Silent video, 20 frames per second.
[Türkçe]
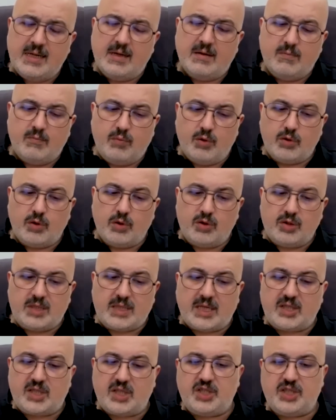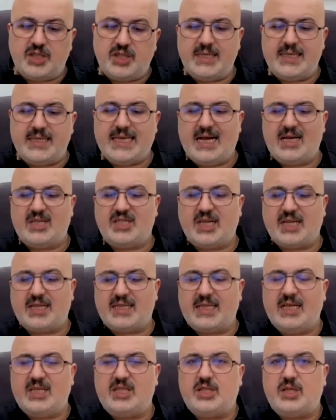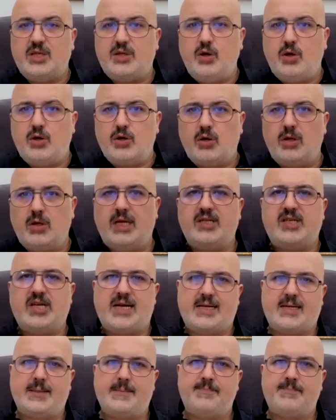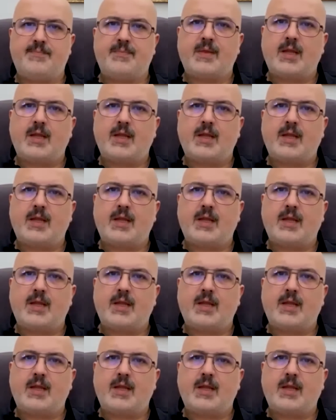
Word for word: bunun satışını gerçekleştiriyor olacak.